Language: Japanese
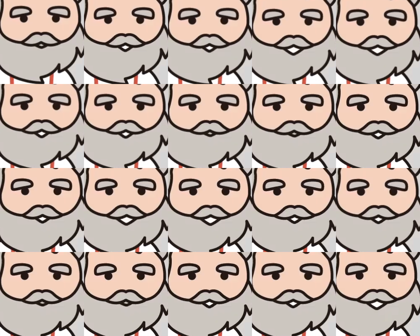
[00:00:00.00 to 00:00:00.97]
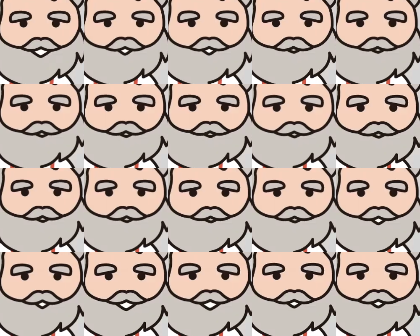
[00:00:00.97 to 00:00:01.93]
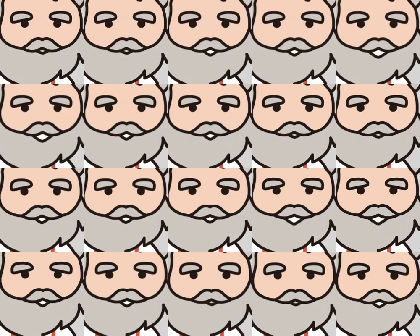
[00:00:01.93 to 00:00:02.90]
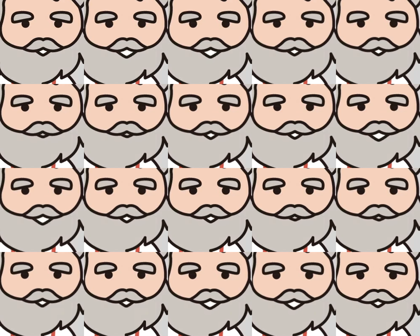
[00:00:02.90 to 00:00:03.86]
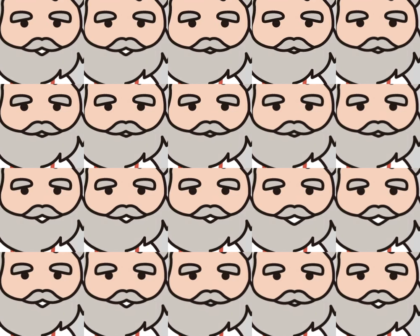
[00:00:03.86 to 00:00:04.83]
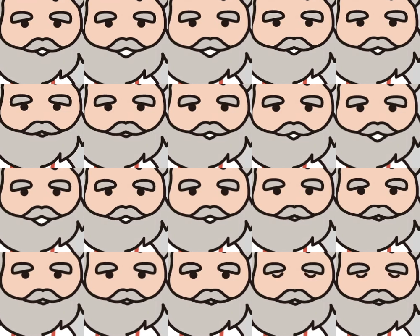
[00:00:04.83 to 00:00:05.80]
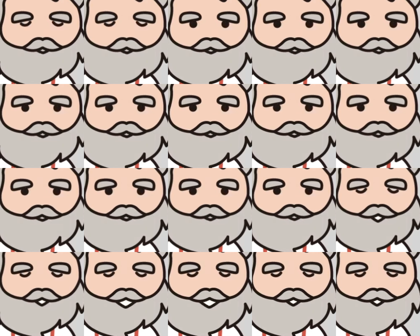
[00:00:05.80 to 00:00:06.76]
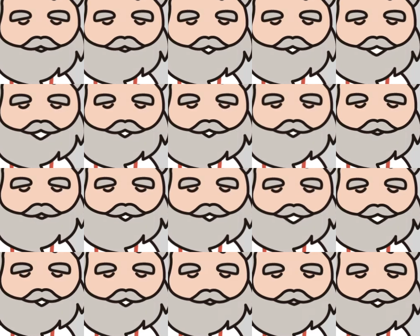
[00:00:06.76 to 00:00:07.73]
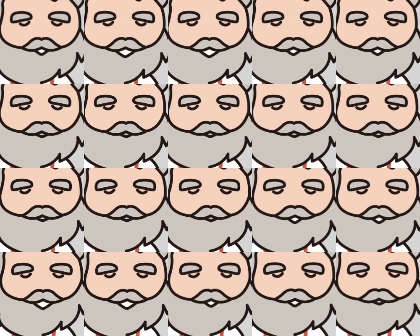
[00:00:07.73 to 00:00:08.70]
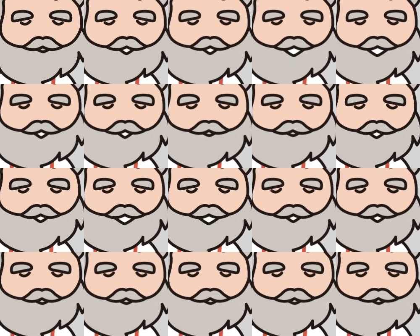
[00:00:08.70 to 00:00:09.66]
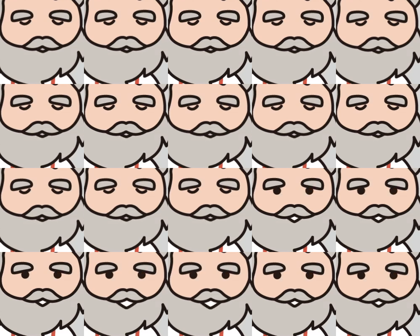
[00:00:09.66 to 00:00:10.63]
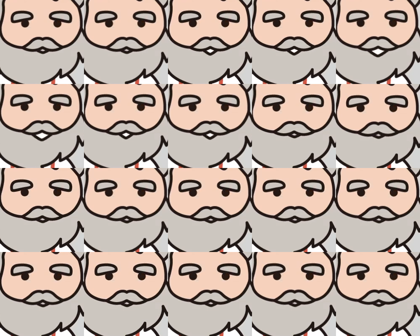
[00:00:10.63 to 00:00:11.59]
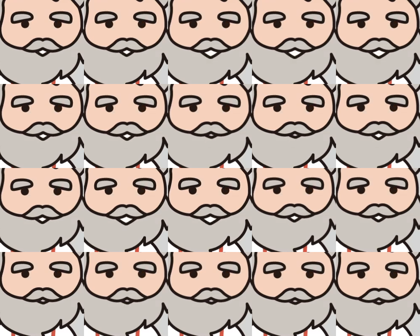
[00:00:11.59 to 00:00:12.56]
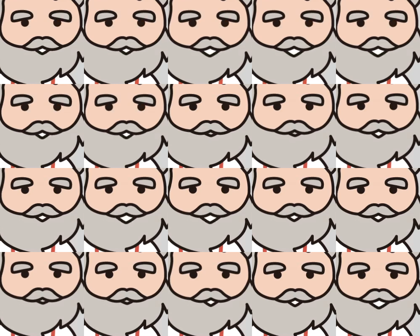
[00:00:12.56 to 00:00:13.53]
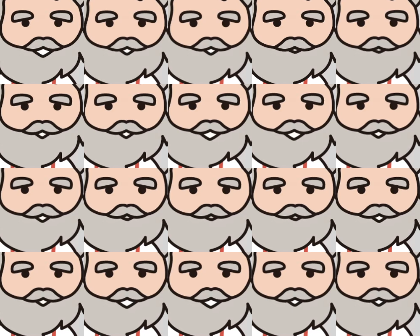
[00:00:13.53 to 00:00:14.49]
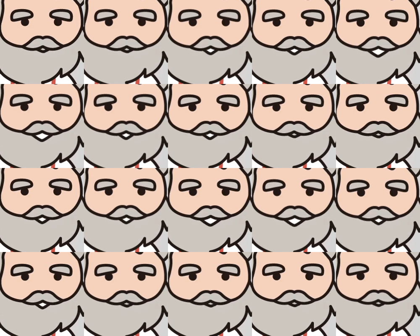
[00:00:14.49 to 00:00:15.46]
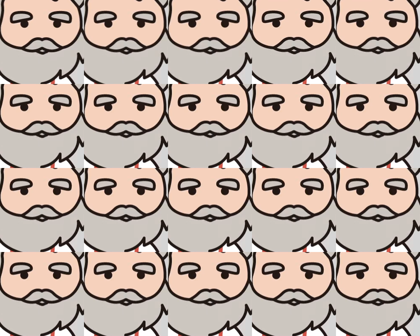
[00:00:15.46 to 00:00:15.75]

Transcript: ユネスコでは消滅の危機にある言語を5段階に分けています最も悪いのは消滅です五木さんアイヌ語はこの5段階のどこだと思いますか